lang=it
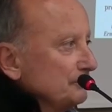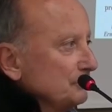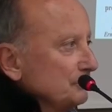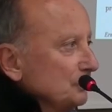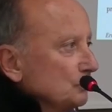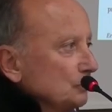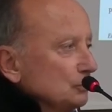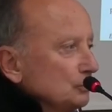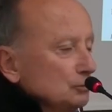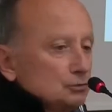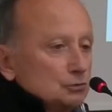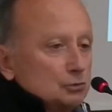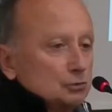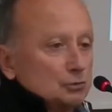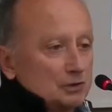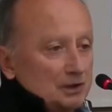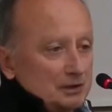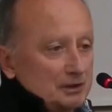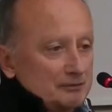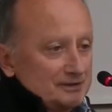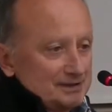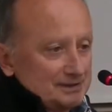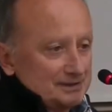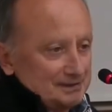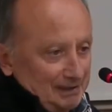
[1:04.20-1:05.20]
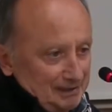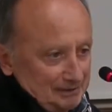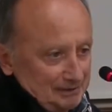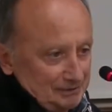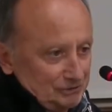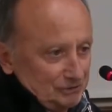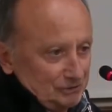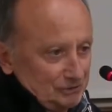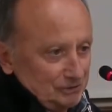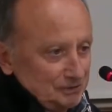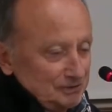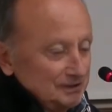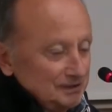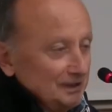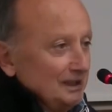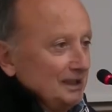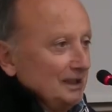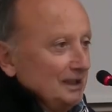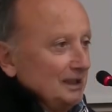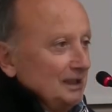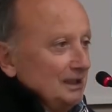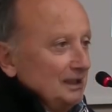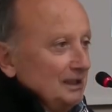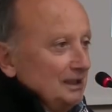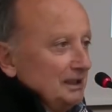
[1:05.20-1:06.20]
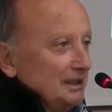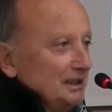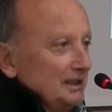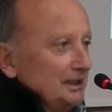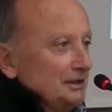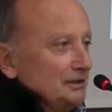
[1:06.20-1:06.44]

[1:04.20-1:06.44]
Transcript: Cultura quest'anno, e